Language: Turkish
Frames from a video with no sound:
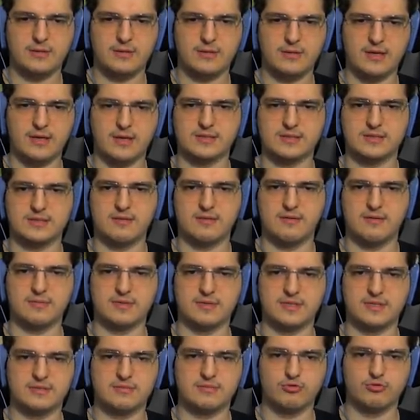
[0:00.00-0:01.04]
Evet
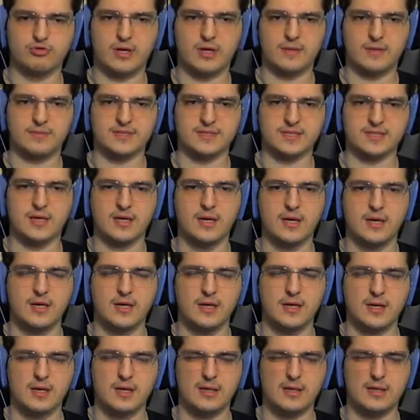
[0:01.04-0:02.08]
tamamdır. Bunu yaptık.
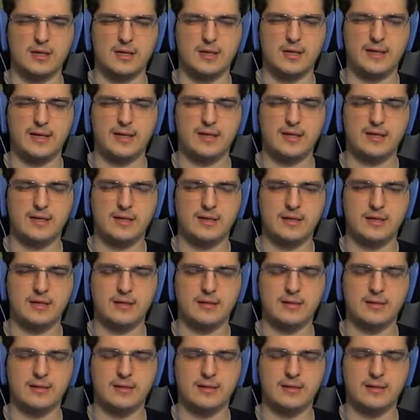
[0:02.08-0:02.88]
Ee, neydi?